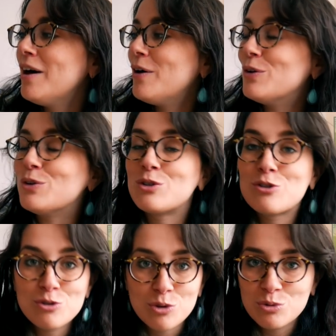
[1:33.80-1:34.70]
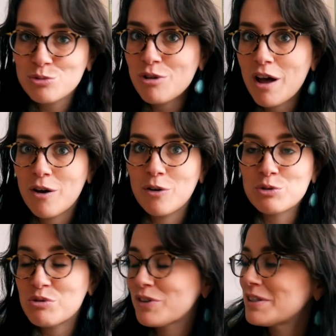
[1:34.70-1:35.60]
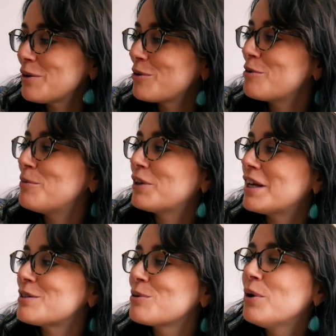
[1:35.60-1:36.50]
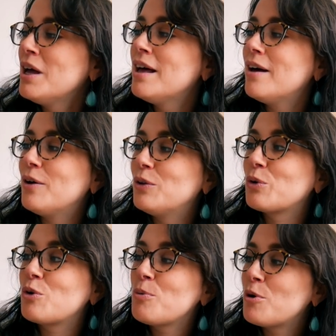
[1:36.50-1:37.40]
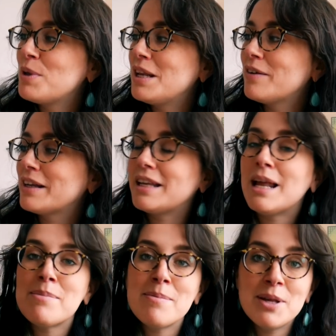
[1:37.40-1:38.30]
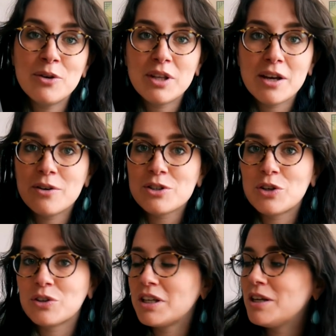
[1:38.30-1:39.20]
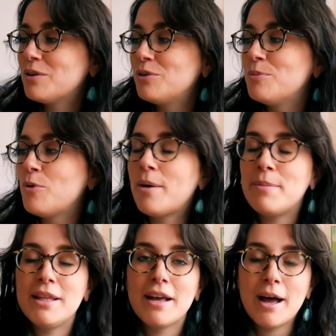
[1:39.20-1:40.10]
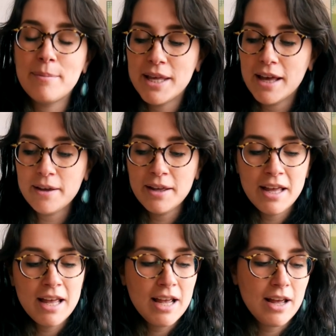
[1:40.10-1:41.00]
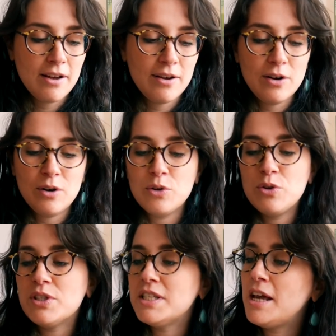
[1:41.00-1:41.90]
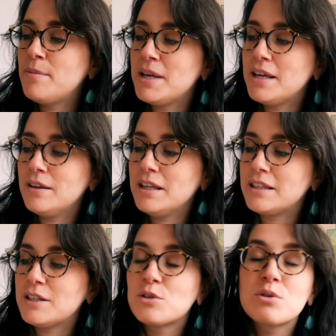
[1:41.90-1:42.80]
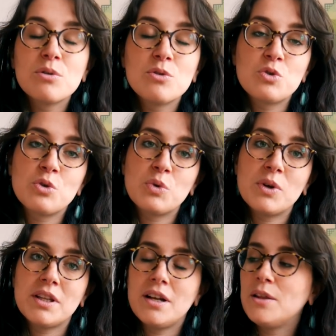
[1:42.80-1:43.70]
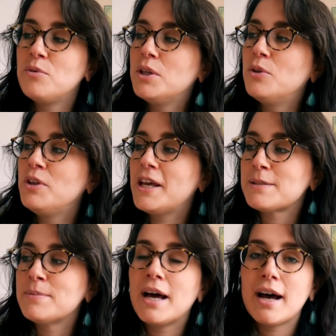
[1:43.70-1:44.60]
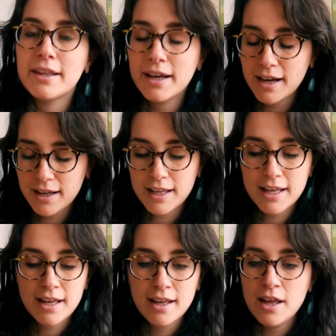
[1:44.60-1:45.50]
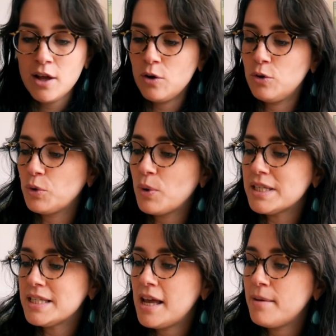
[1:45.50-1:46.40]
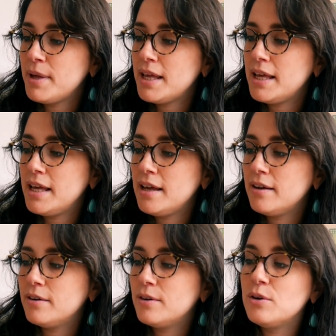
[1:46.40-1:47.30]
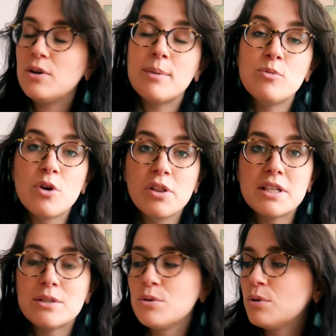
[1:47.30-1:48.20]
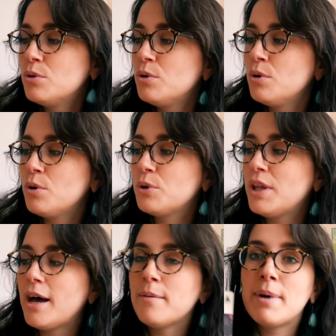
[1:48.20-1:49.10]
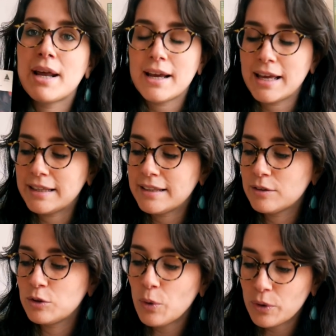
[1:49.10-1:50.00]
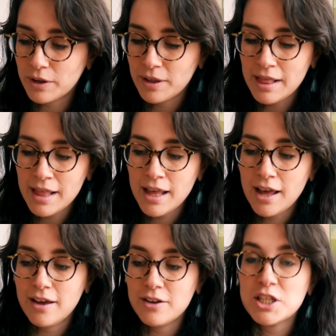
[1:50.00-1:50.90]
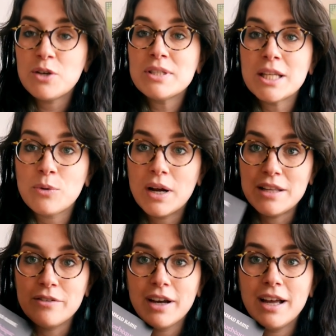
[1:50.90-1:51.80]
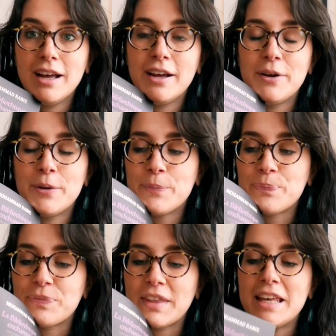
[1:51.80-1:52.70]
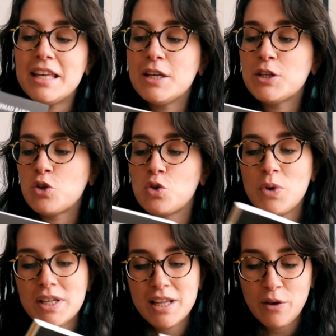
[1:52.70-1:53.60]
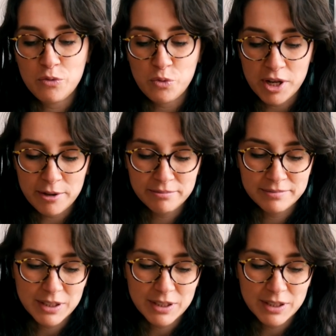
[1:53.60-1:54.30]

Euh, surtout euh, en suivant ses recommandations. Euh, donc le premier livre était La bibliothèque enchantée de Mohamed Rabieh. le deuxième était Ce que le jour doit à la nuit de Yasmina Radra. Et le troisième est Le Laboureur des eaux de Hoda Barakat. Donc j'ai lu ces trois livres et je dois avouer